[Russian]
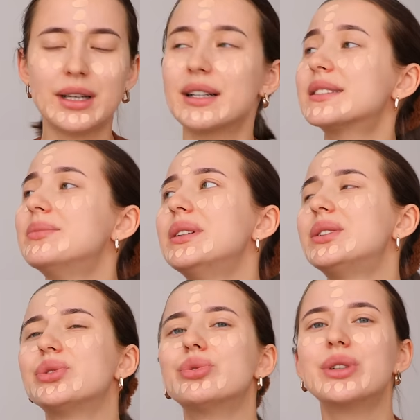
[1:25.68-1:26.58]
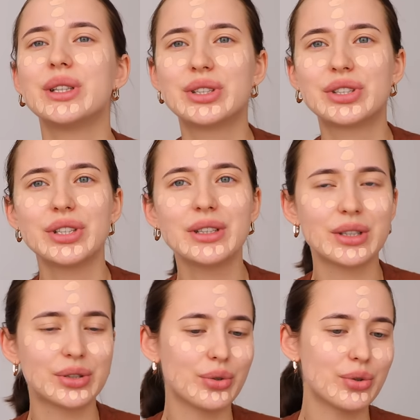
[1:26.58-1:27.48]
На косметику
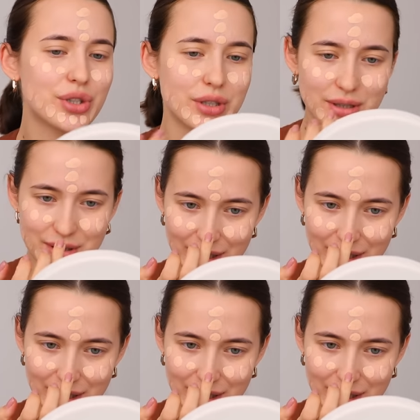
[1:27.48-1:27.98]
грешила тоже.